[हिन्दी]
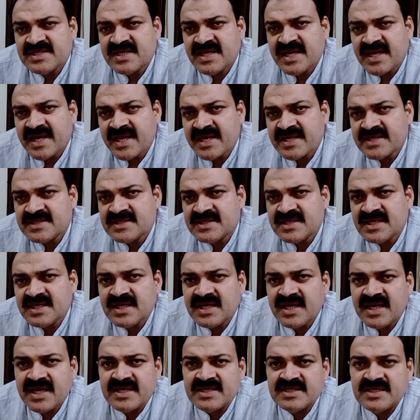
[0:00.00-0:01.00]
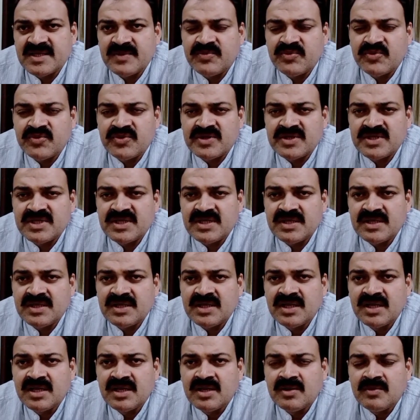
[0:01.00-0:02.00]
ऐसे एग से या ऐसे पोल्ट्री
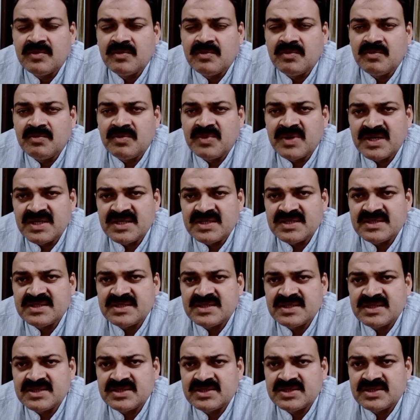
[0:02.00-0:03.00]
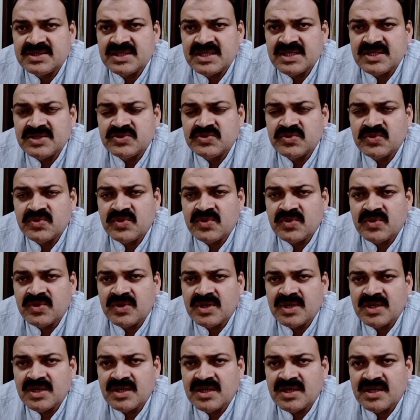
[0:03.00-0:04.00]
बर्ड से जो
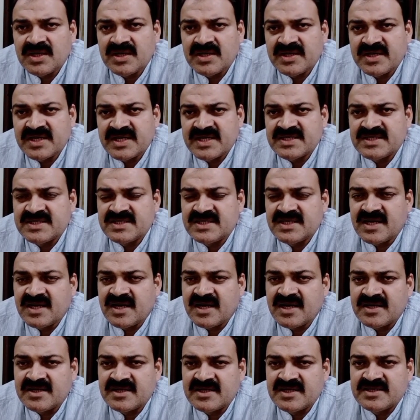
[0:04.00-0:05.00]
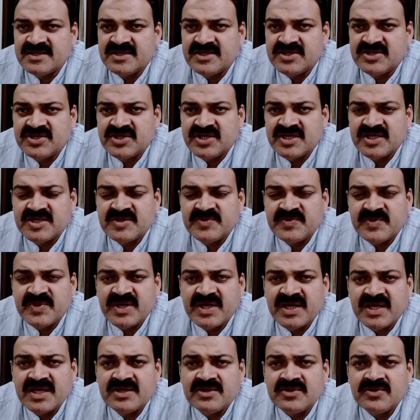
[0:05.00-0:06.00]
ड्रेस्ड या अनड्रेस्ड स्टेट में
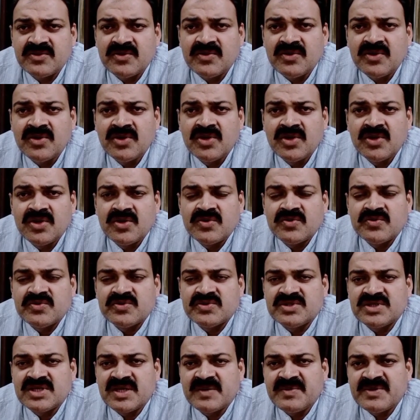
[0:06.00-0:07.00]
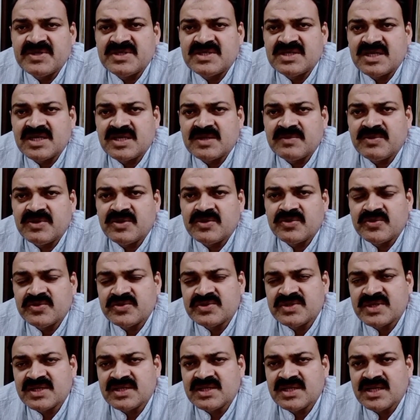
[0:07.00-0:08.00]
है तो उससे हमें संक्रमण हो
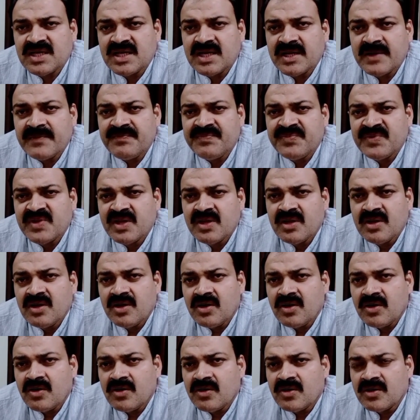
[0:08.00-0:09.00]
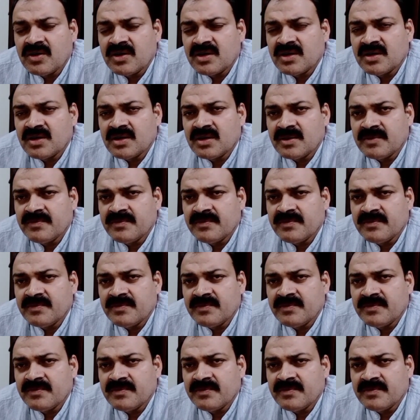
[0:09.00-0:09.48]
सकता है और